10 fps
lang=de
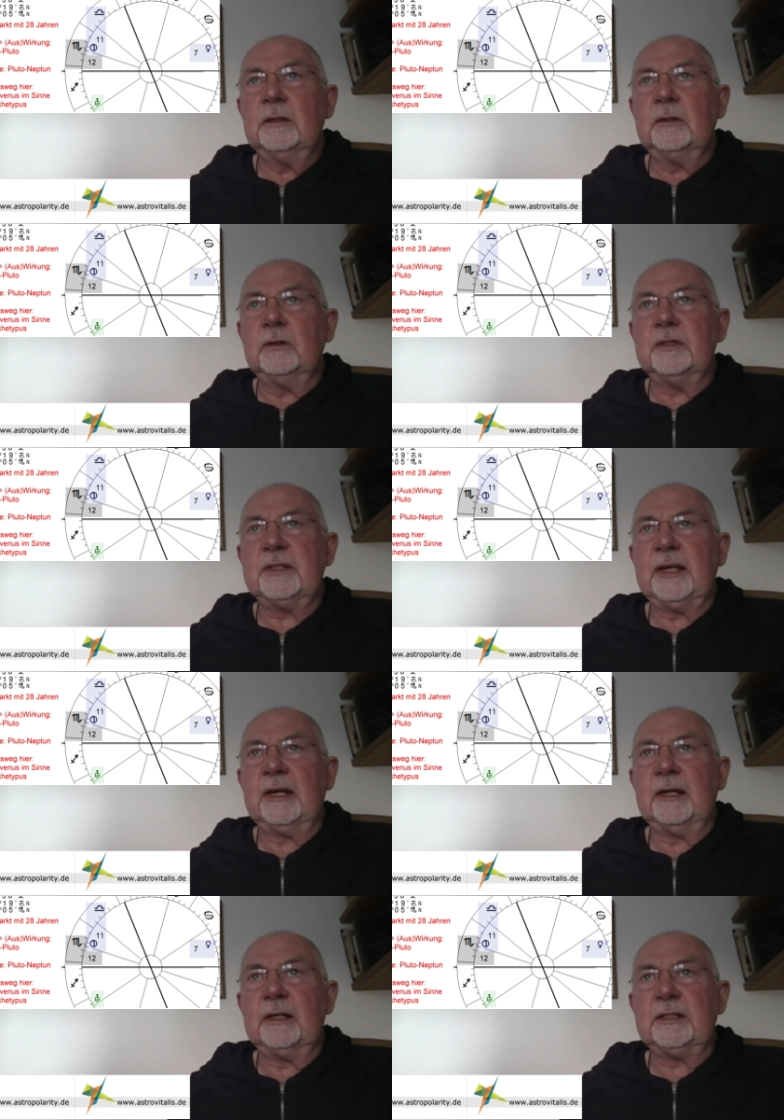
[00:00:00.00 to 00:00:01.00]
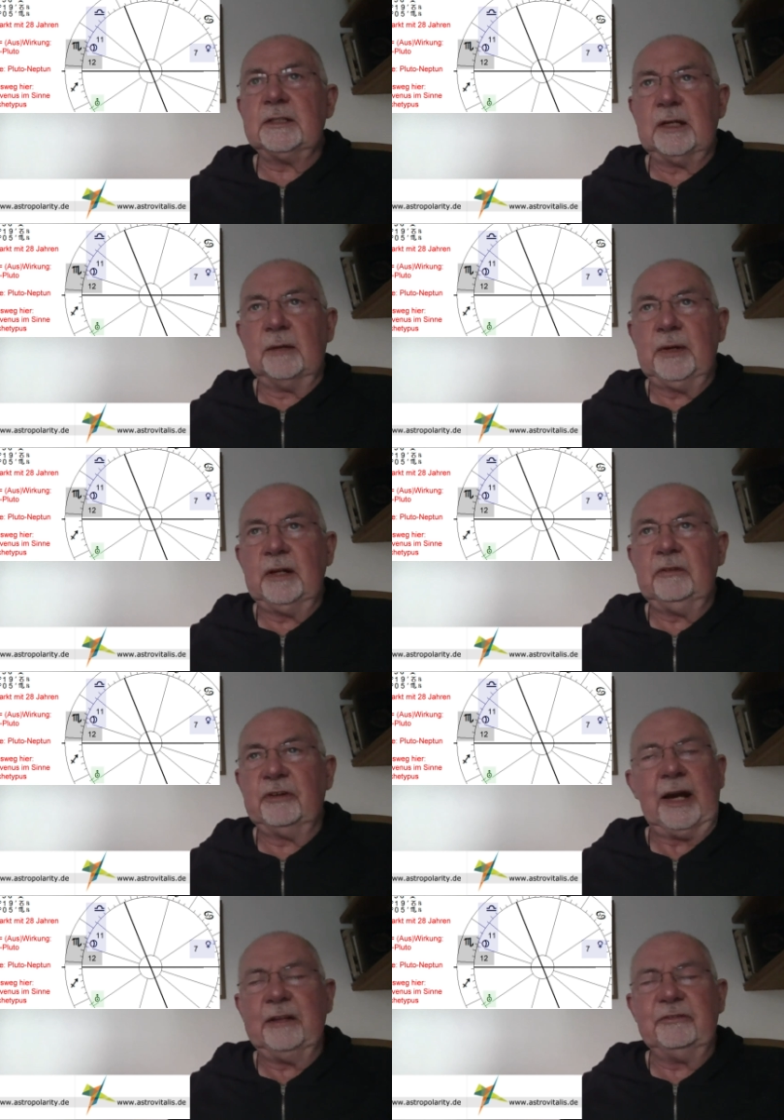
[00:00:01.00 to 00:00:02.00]
und sehr, ich sag mal,
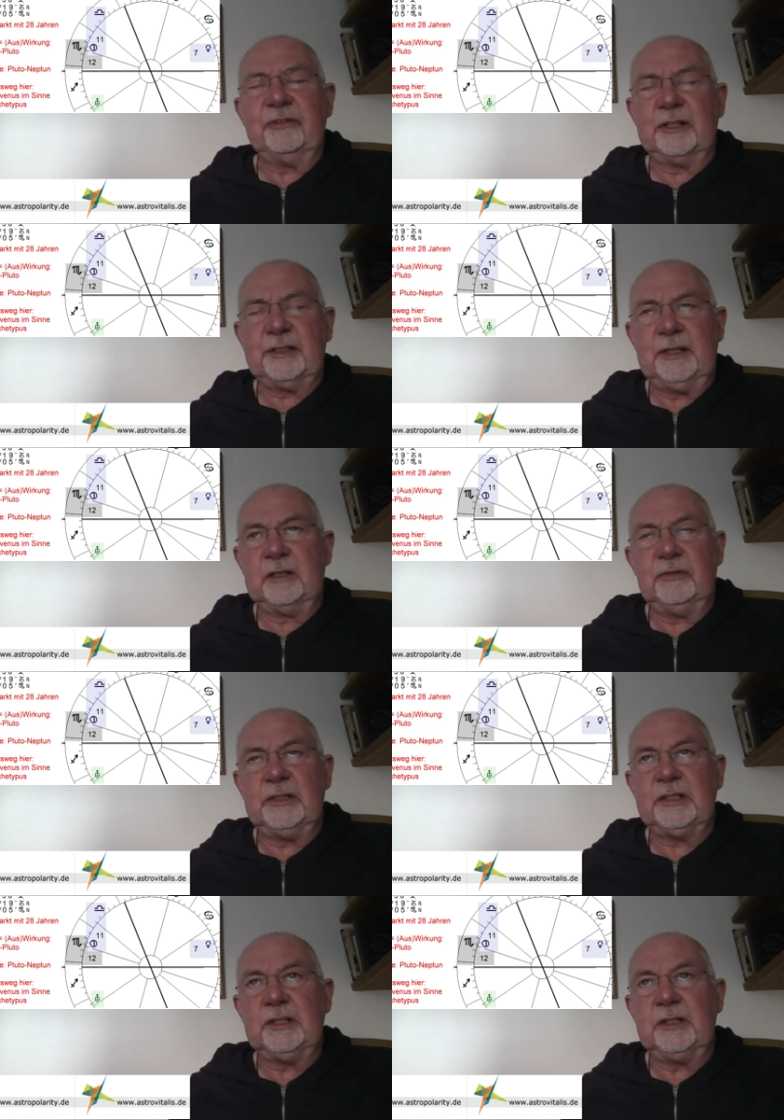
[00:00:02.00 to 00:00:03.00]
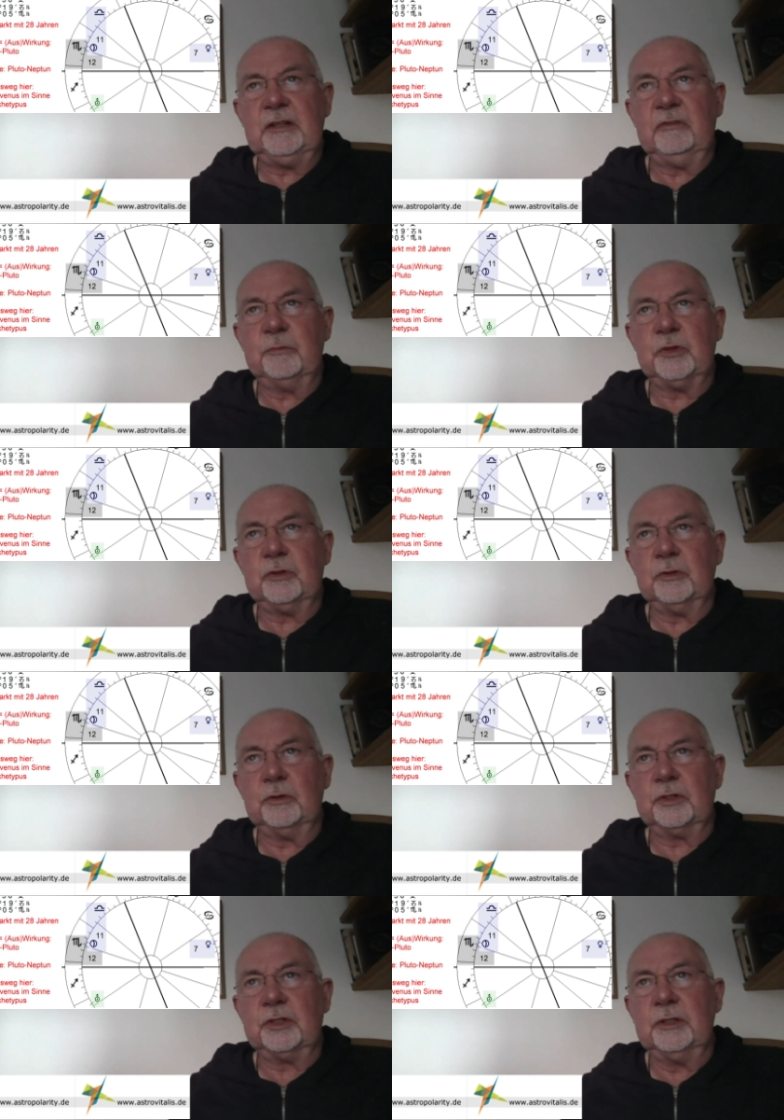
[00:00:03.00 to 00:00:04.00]
vereinfacht hier, ich will nicht in die tiefen
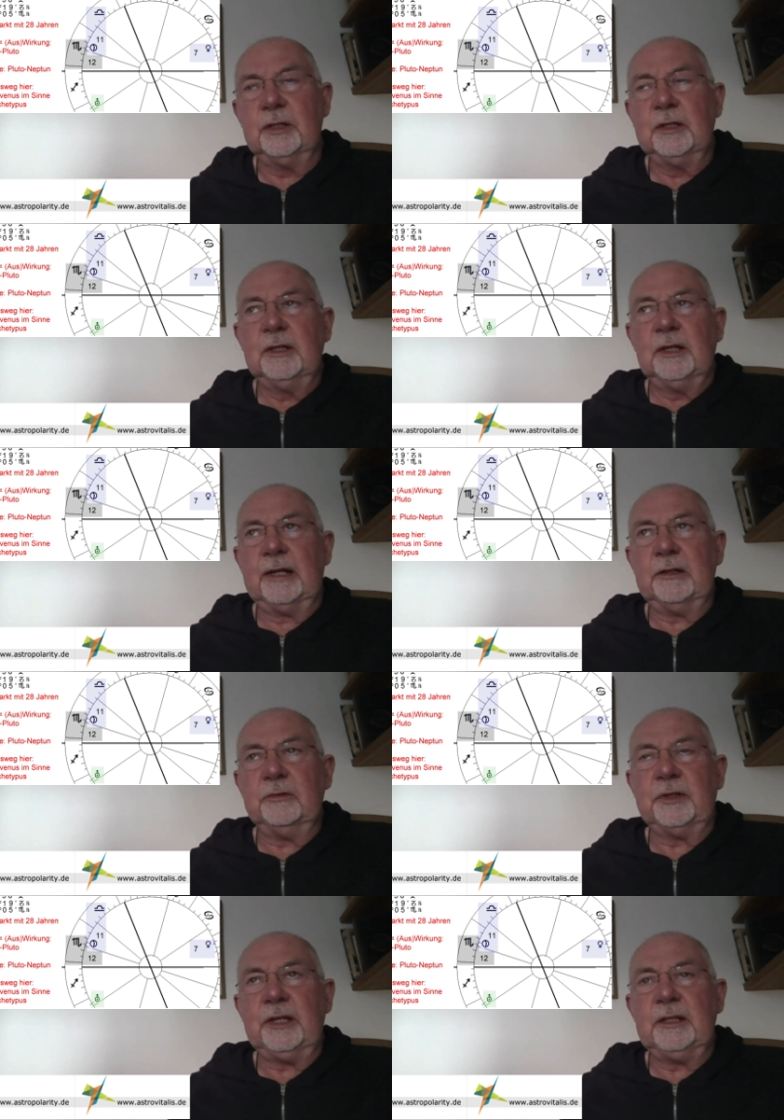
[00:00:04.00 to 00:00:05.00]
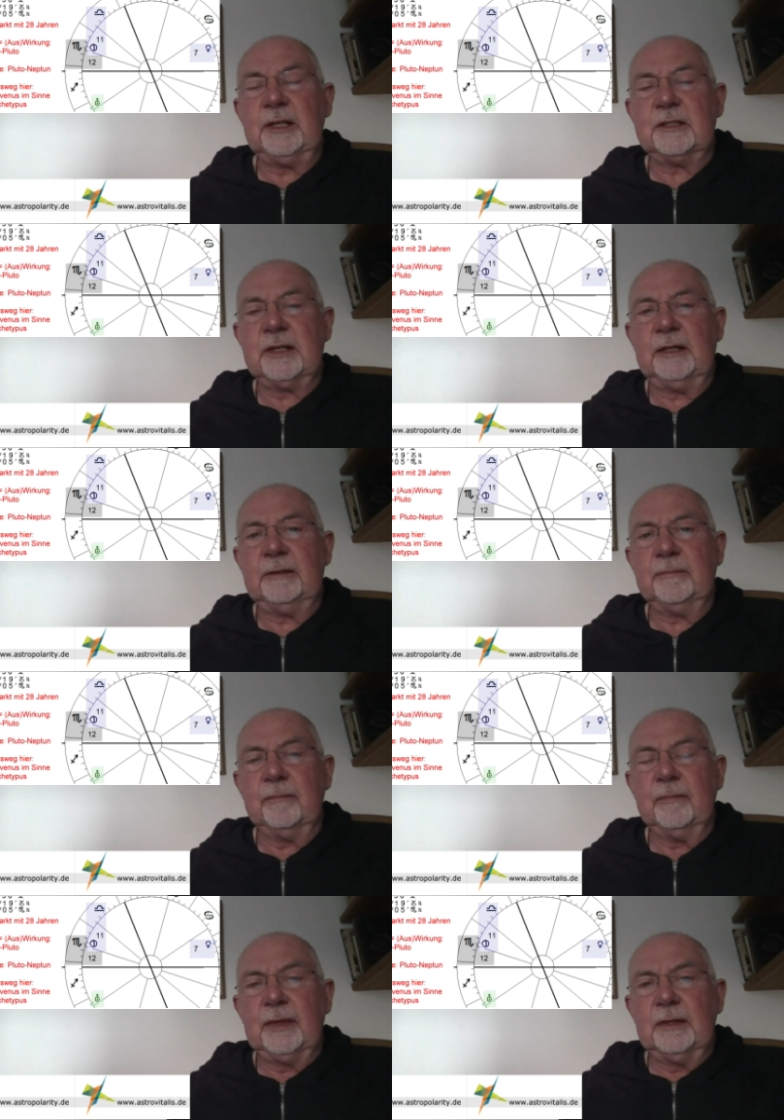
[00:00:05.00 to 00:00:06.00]
psychologischen Analogien jetzt gehen,
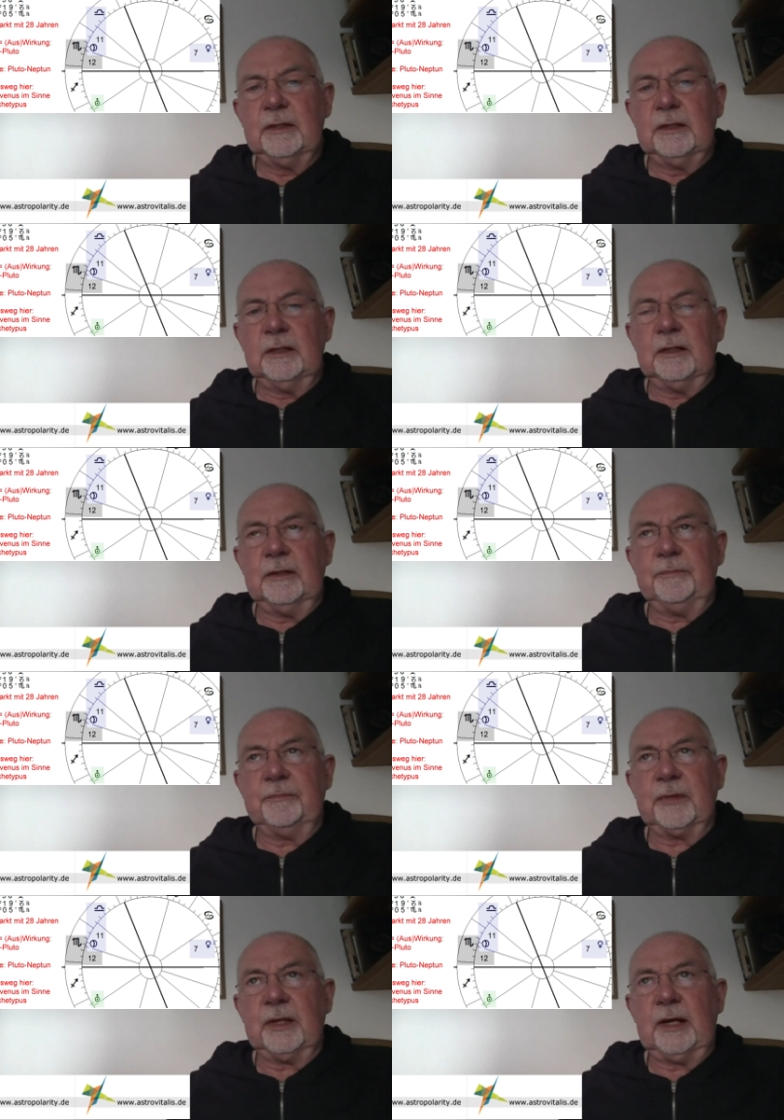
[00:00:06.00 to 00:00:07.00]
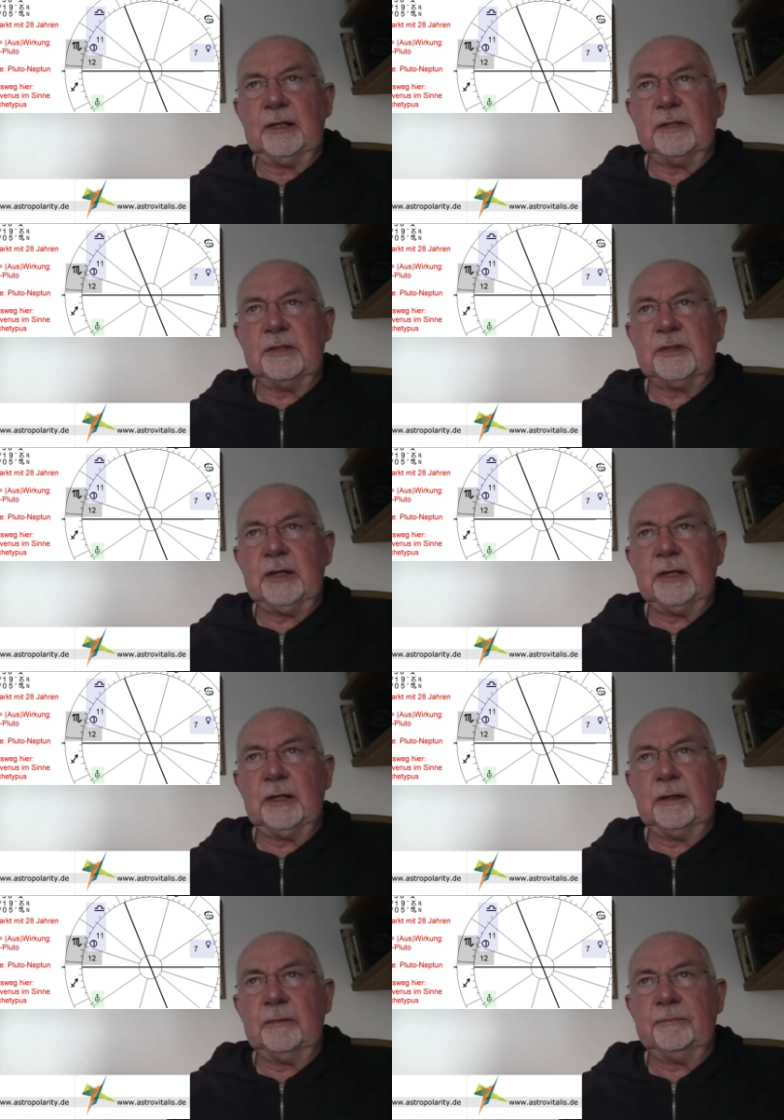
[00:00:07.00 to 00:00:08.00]
ähm, eine
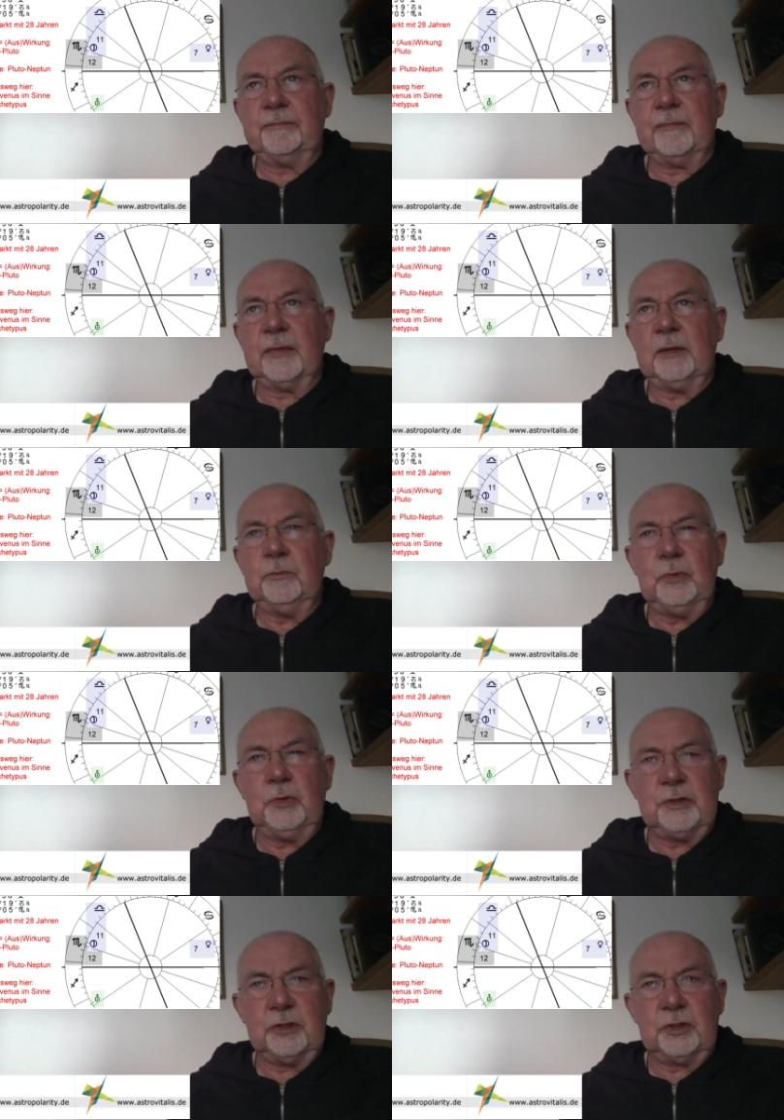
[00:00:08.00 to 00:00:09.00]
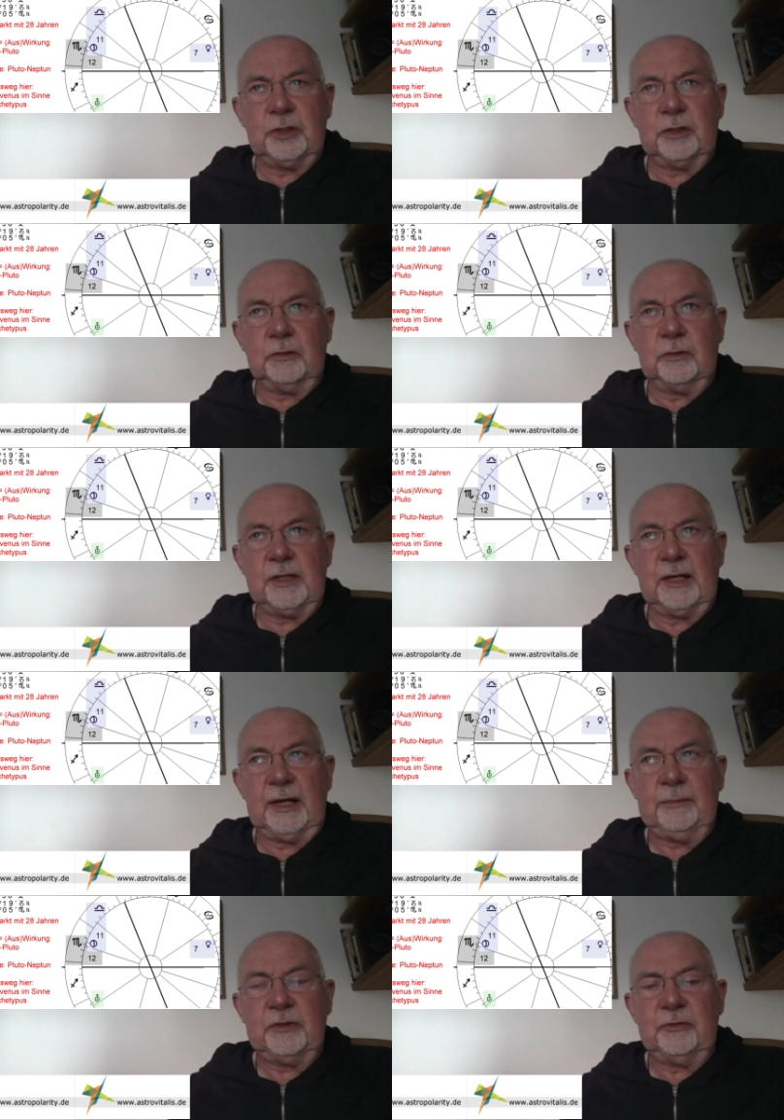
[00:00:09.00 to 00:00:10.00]
sehr ähm, mystische und sehr
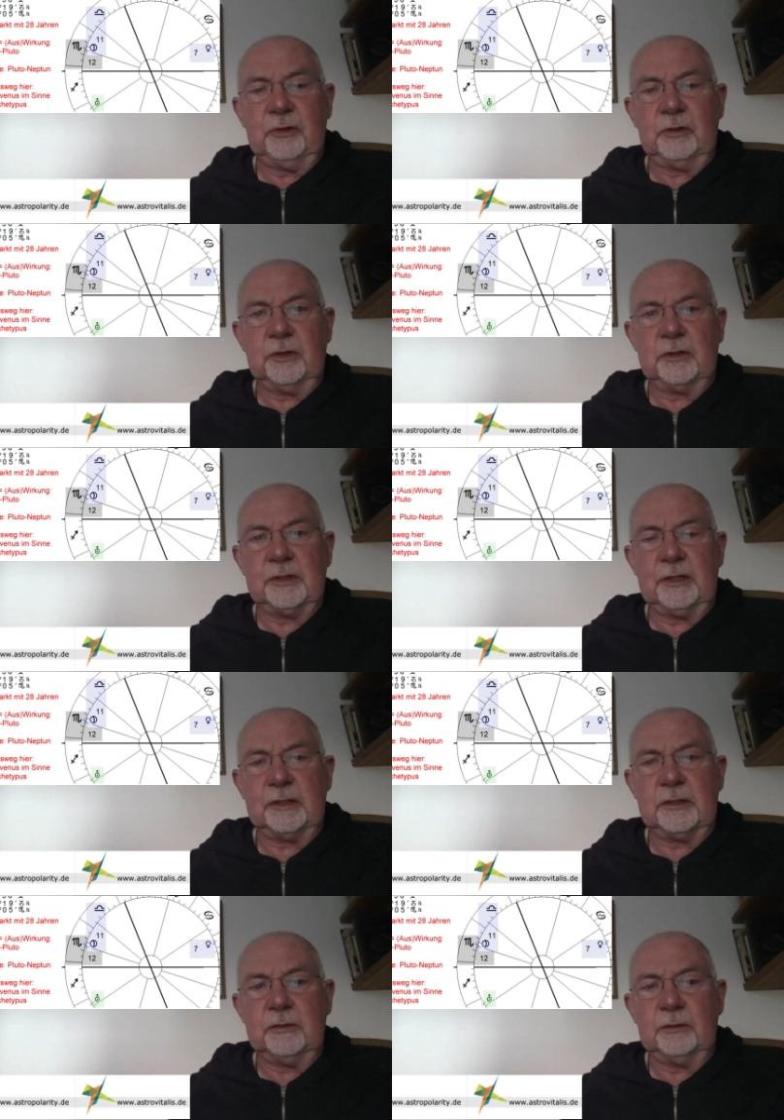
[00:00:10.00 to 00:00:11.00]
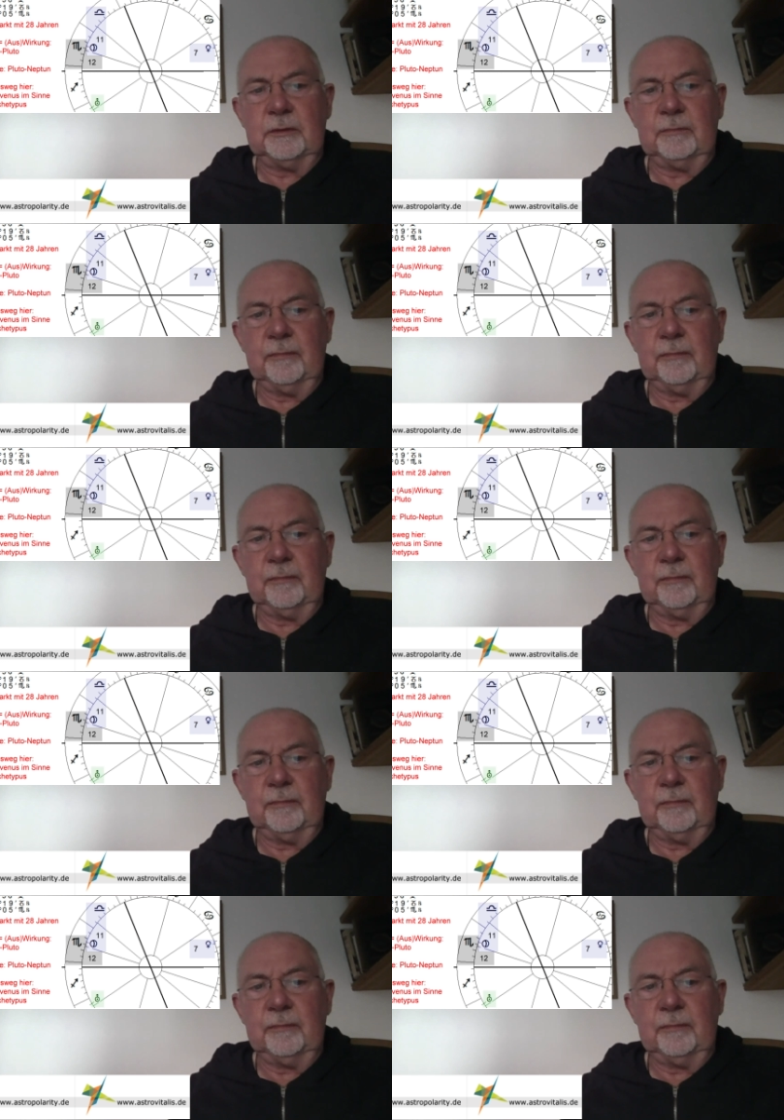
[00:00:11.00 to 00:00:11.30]
geheimnisvolle Konstellation.